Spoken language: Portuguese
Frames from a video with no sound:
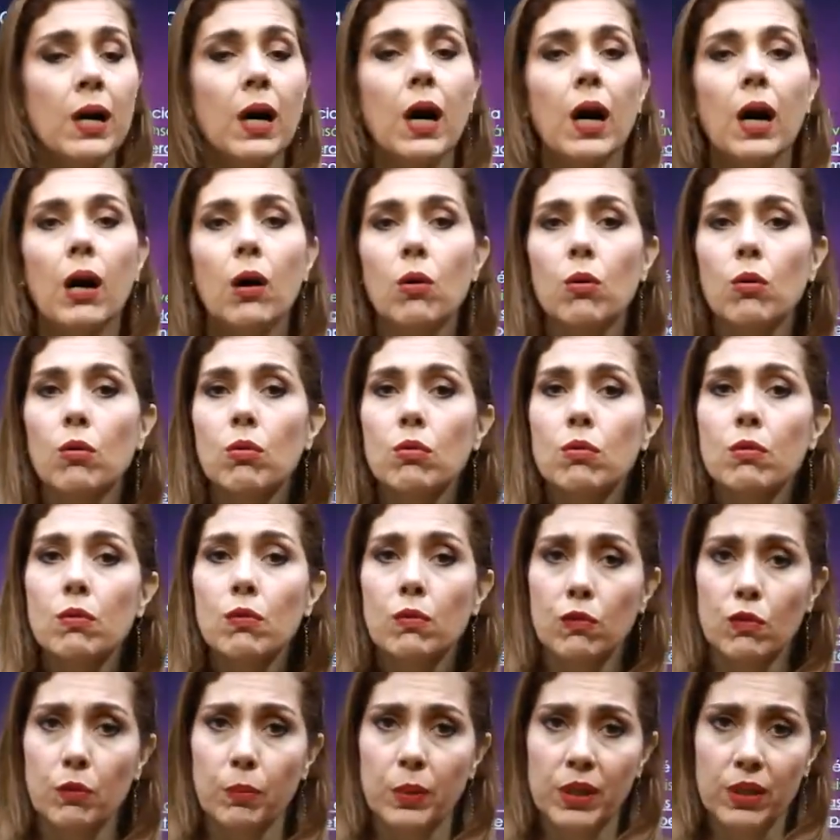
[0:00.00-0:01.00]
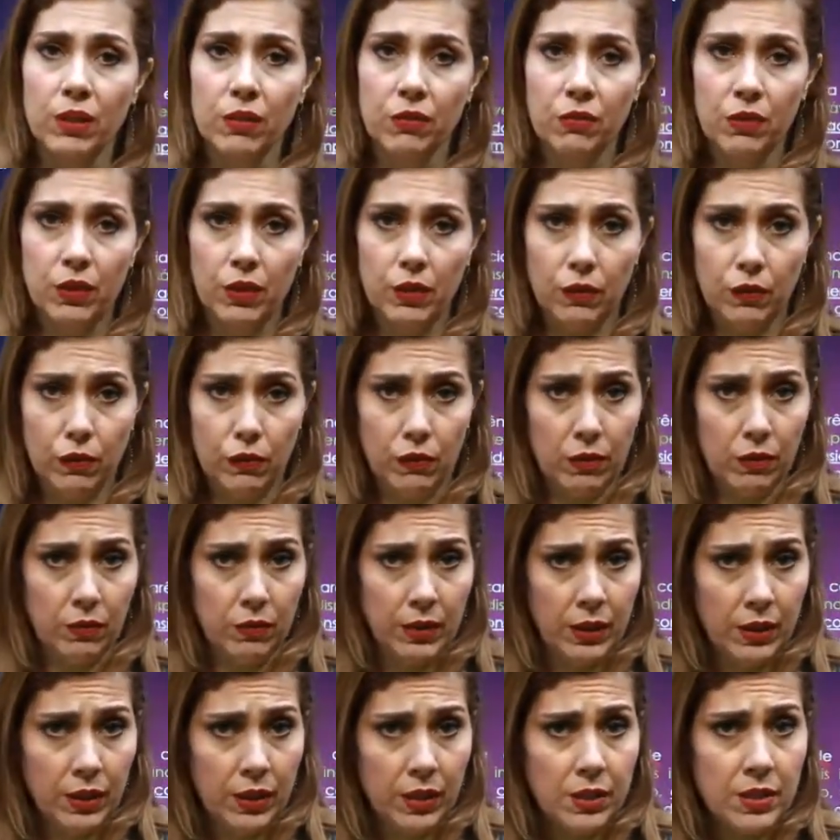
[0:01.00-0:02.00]
alguns benefícios são
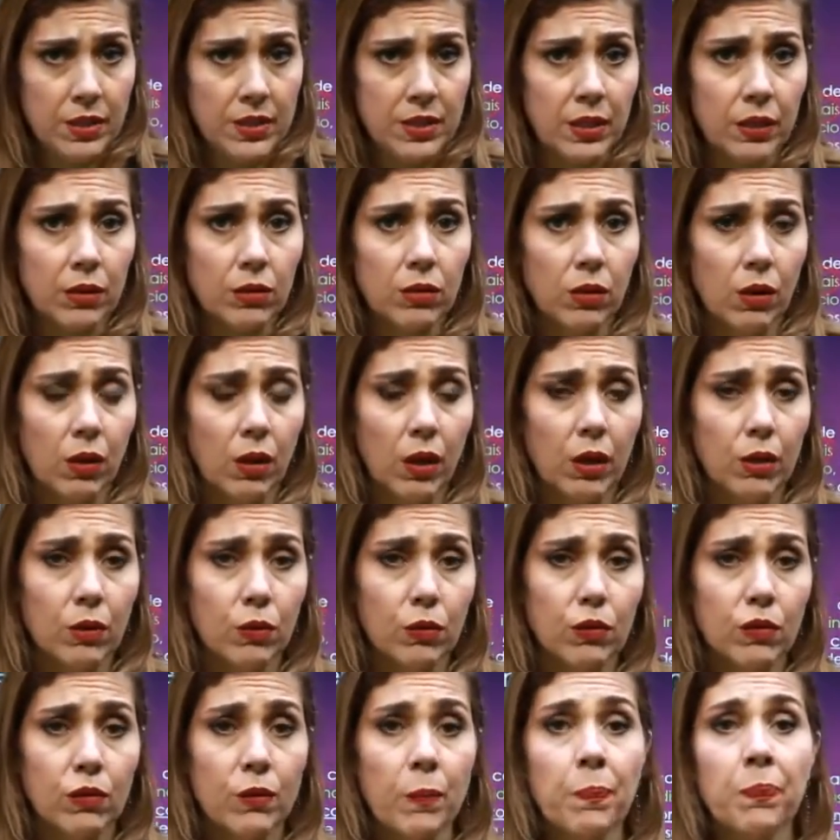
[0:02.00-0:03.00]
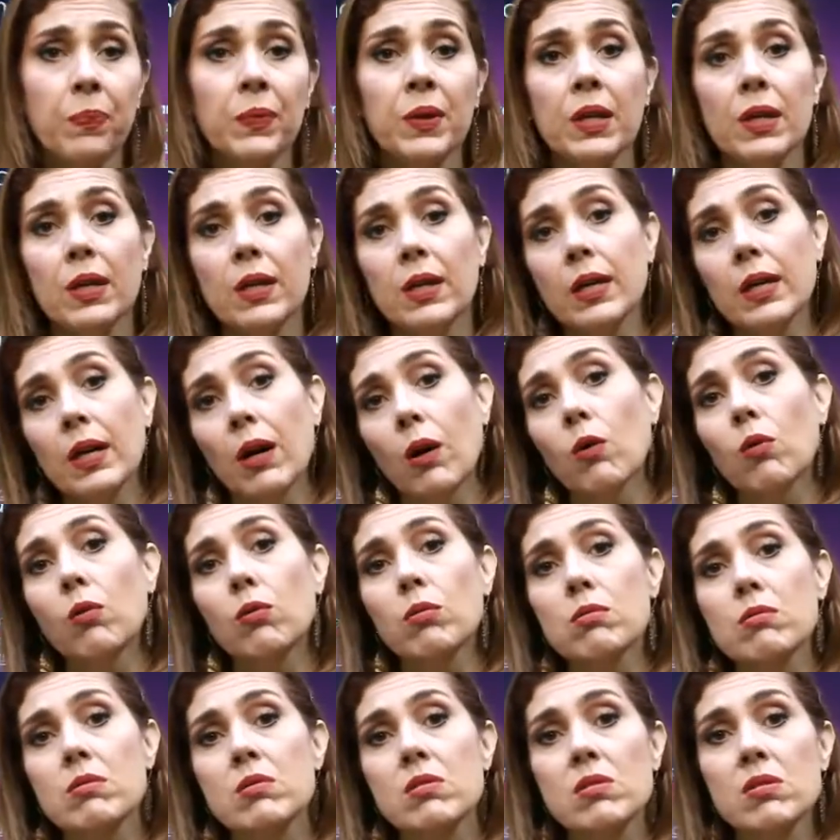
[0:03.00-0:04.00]
indenizatórios e
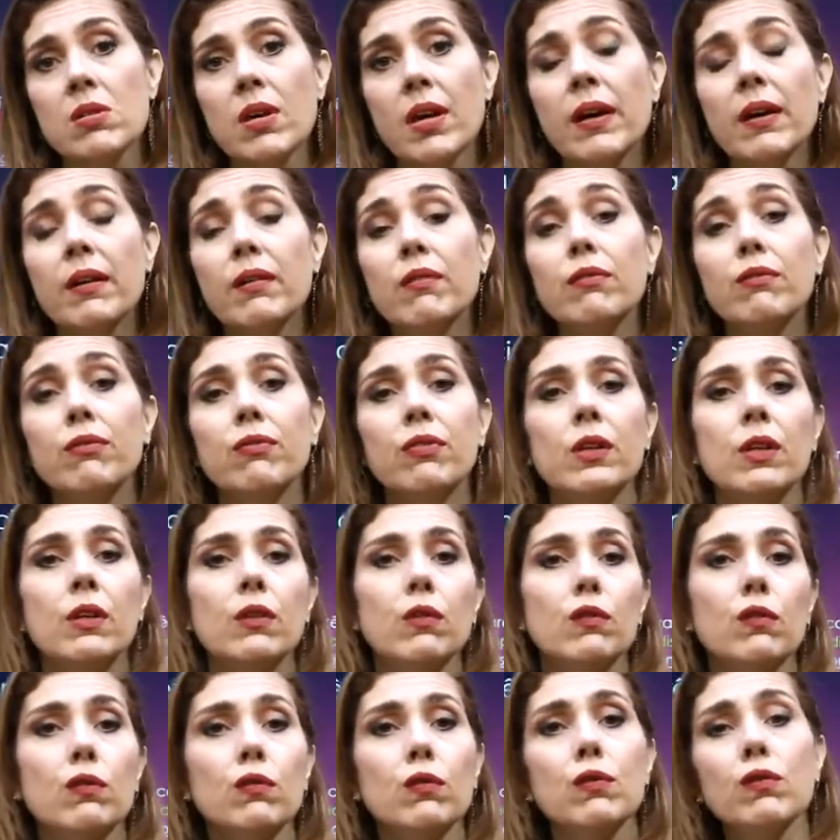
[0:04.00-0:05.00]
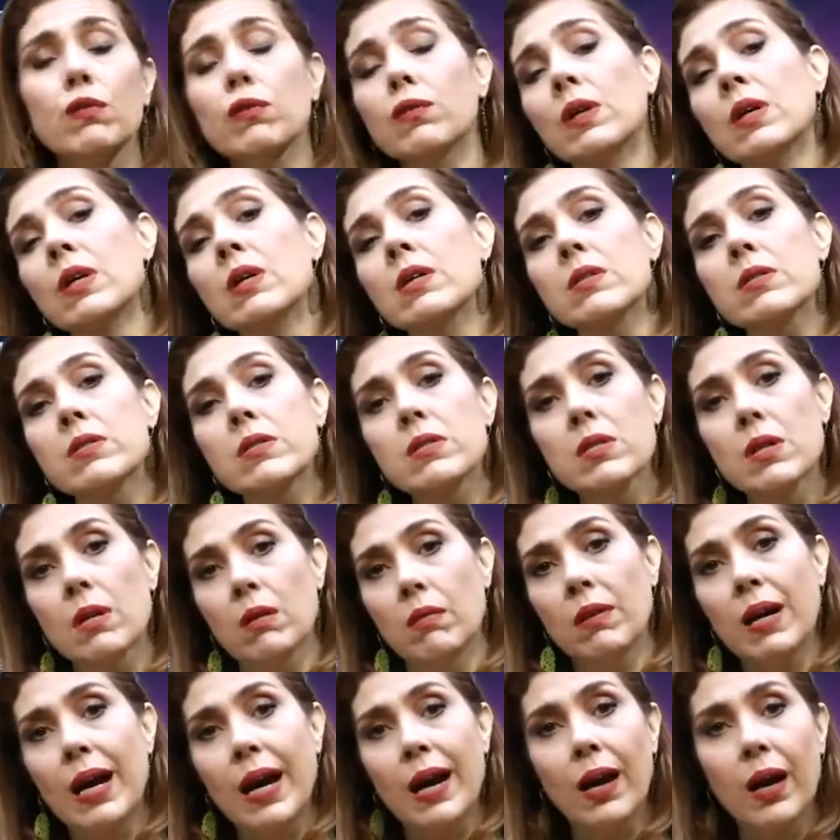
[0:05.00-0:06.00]
alguns serviços
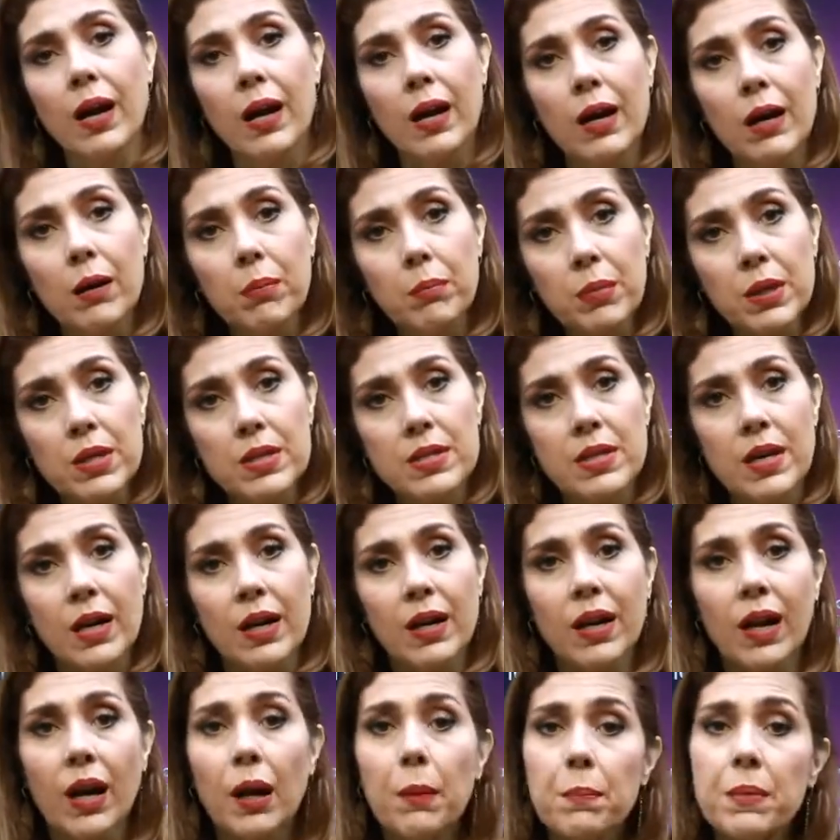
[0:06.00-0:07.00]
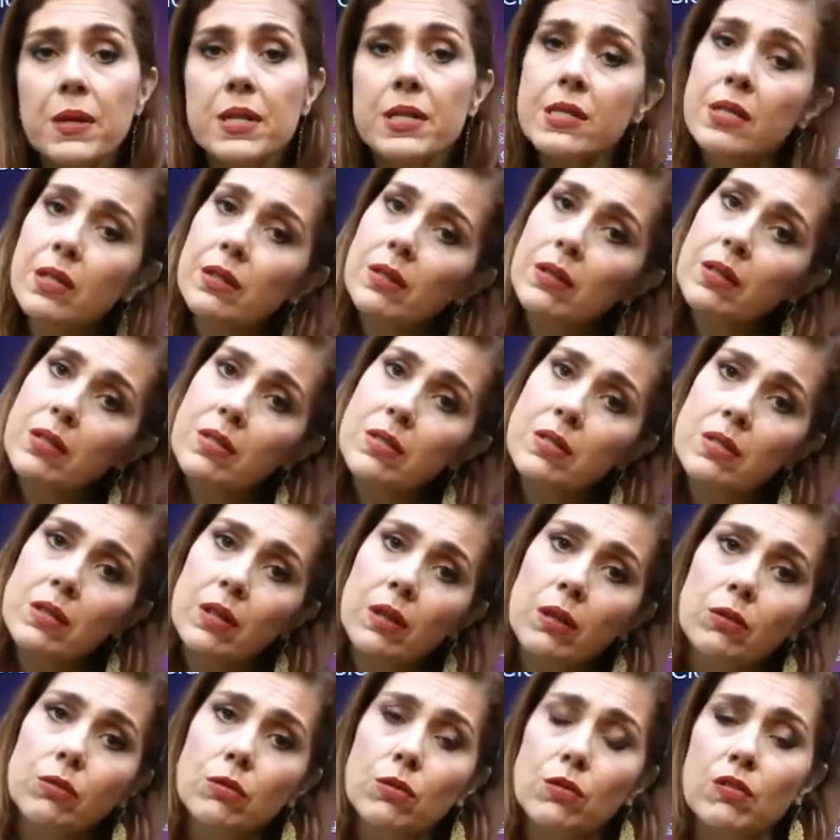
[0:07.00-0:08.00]
são hábeis à
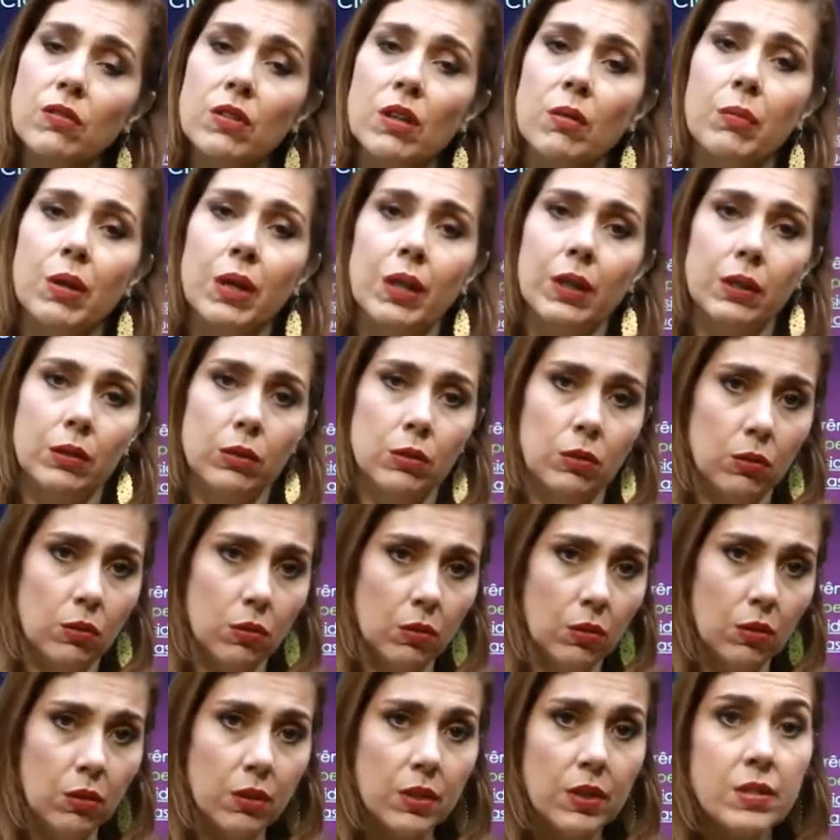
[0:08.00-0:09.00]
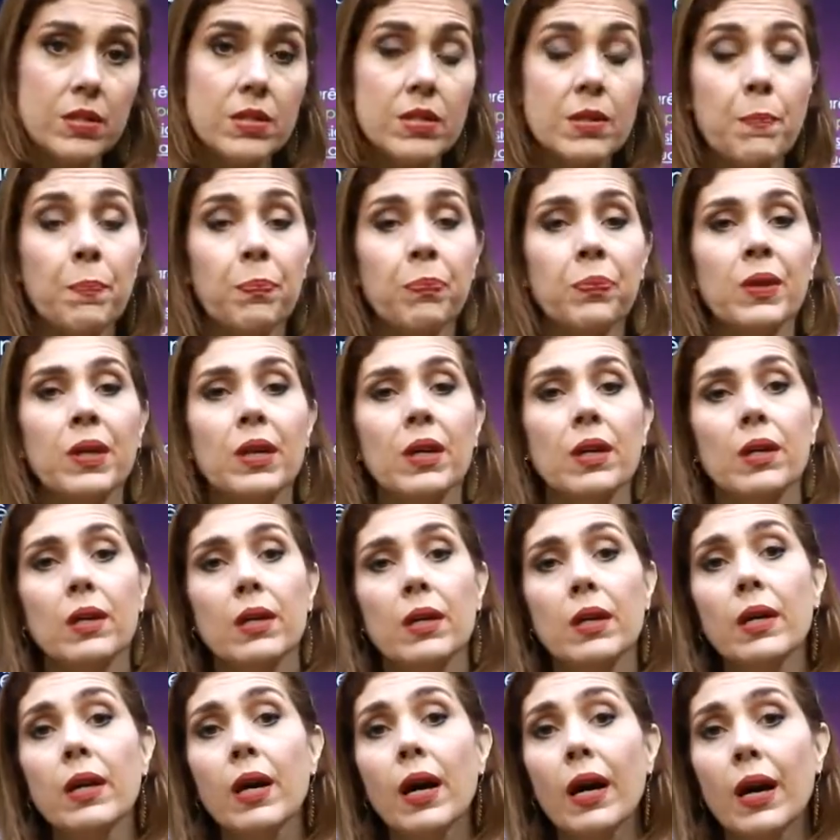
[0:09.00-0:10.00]
capacitação dos trabalhadores
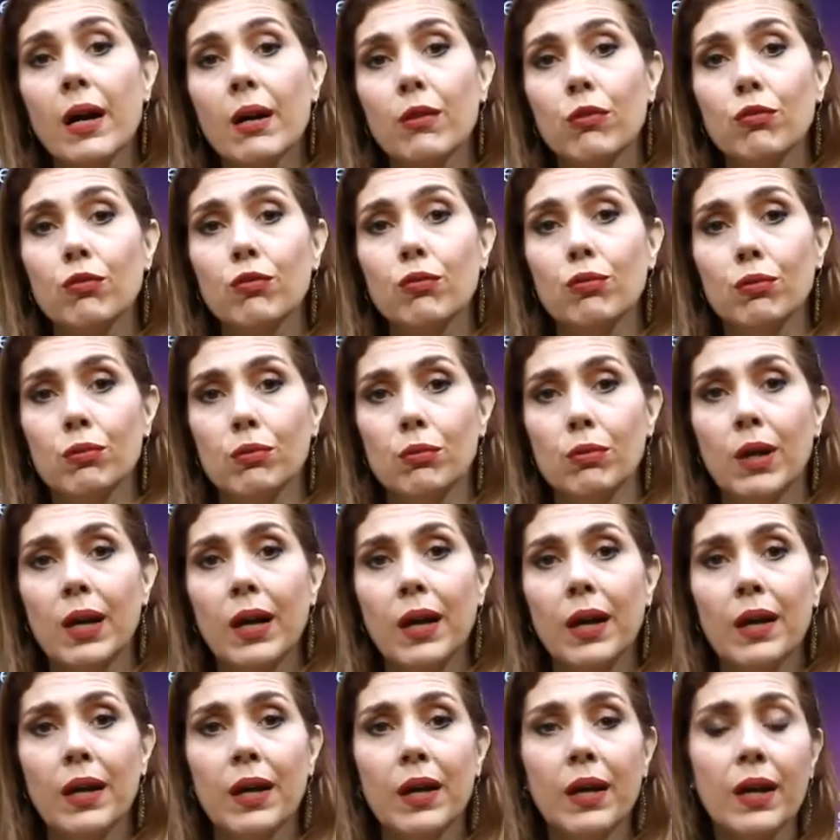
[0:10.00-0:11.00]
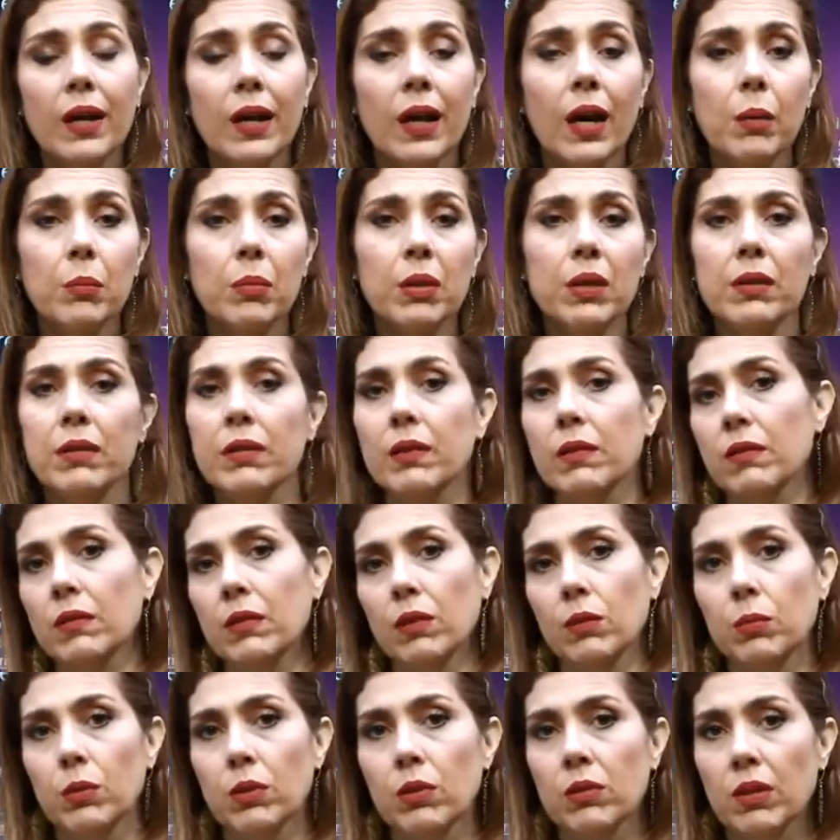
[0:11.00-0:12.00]
e à sua
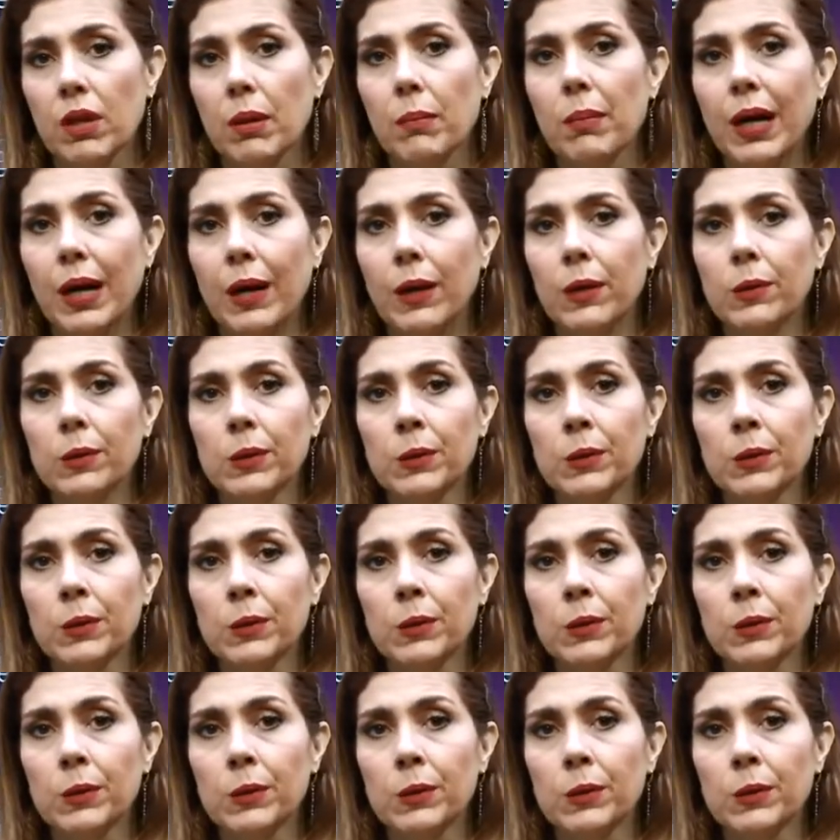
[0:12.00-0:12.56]
reabilitação para o trabalho.